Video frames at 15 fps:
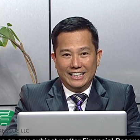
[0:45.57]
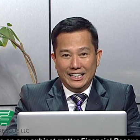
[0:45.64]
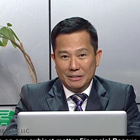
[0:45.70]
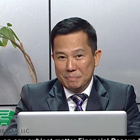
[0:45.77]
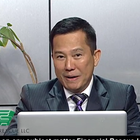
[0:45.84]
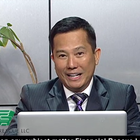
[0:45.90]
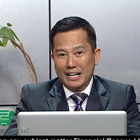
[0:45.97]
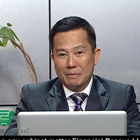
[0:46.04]
It
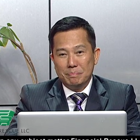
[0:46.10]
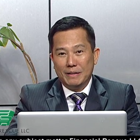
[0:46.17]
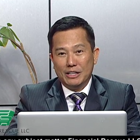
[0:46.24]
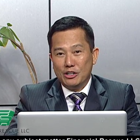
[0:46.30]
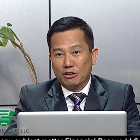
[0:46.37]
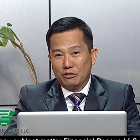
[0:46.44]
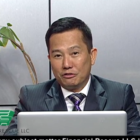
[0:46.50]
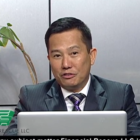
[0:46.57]
may not be
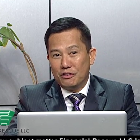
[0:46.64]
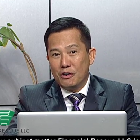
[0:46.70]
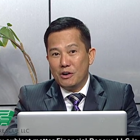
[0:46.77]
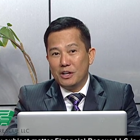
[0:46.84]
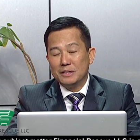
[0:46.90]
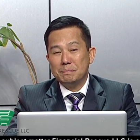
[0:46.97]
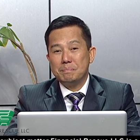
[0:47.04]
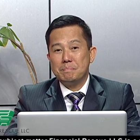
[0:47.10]
your
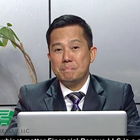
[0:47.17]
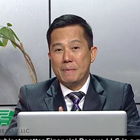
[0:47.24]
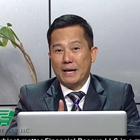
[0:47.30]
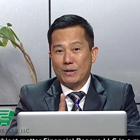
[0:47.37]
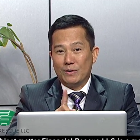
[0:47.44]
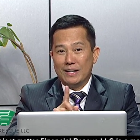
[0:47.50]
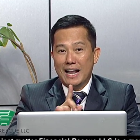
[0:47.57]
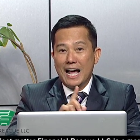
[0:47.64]
fault,
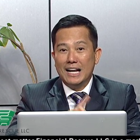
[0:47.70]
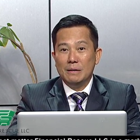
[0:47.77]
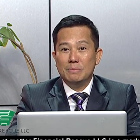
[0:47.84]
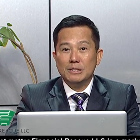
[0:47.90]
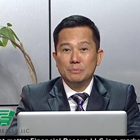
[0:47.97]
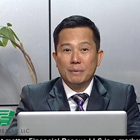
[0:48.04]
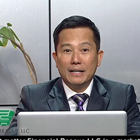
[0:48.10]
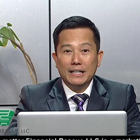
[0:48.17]
pero
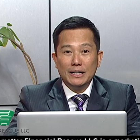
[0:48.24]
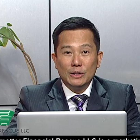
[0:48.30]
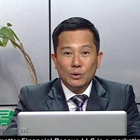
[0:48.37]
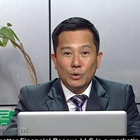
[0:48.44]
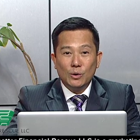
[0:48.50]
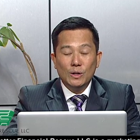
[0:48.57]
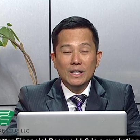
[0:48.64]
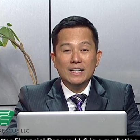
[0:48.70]
lalabas pa rin
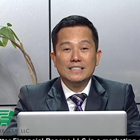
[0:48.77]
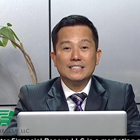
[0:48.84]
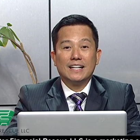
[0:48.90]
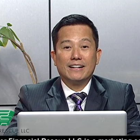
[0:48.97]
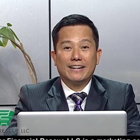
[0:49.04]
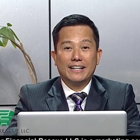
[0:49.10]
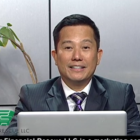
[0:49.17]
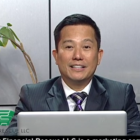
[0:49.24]
ito sa
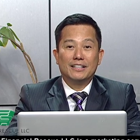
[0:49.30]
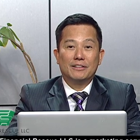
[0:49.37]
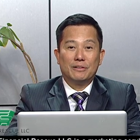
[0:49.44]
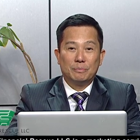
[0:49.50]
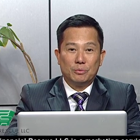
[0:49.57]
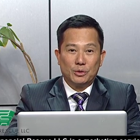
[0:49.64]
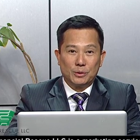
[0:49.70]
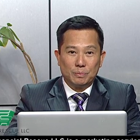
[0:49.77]
credit
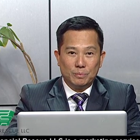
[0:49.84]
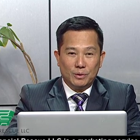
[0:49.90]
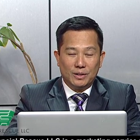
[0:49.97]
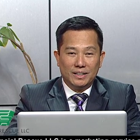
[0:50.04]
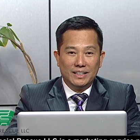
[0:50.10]
report mo.